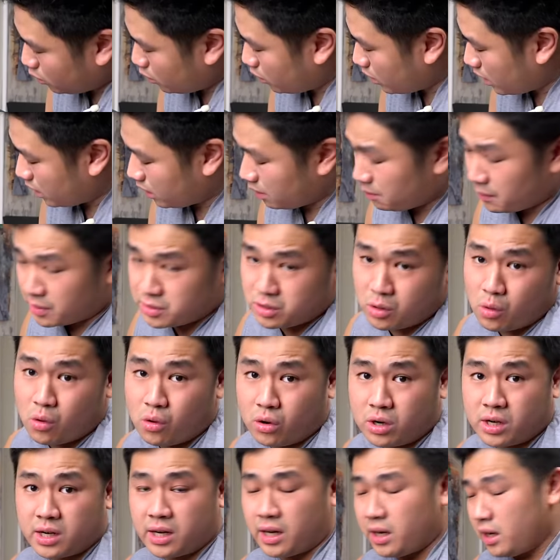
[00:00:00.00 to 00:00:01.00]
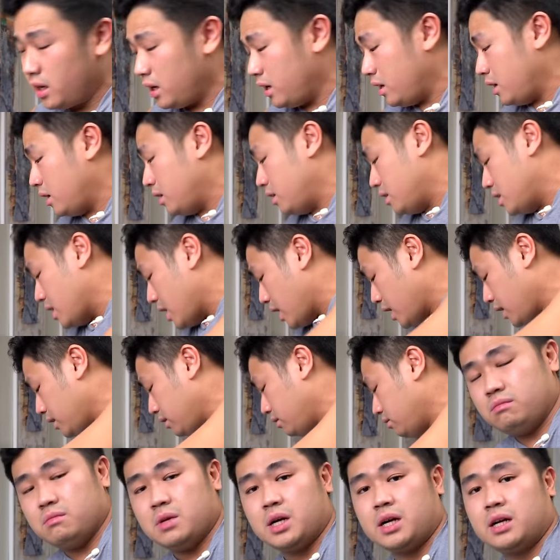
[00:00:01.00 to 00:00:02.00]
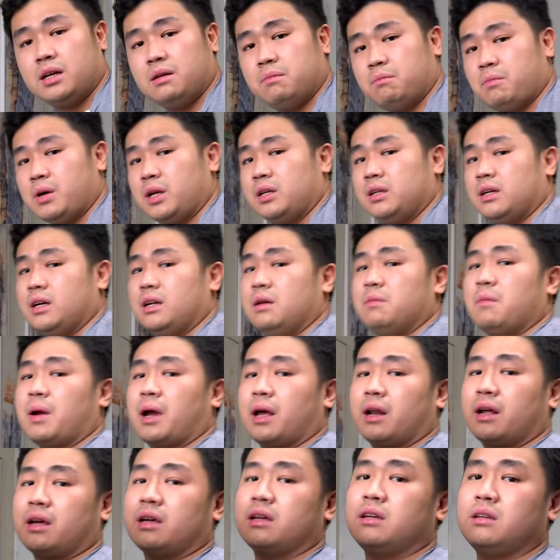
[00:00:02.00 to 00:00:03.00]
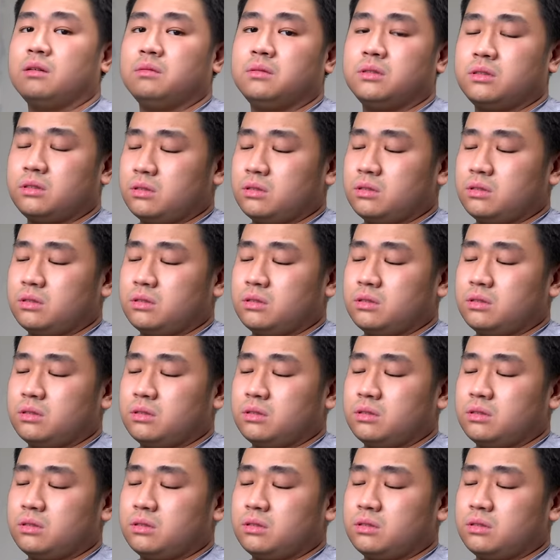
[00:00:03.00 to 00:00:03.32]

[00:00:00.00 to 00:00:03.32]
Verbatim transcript: coraknya masih oke okay, dan bagian depan gak ada merek ya.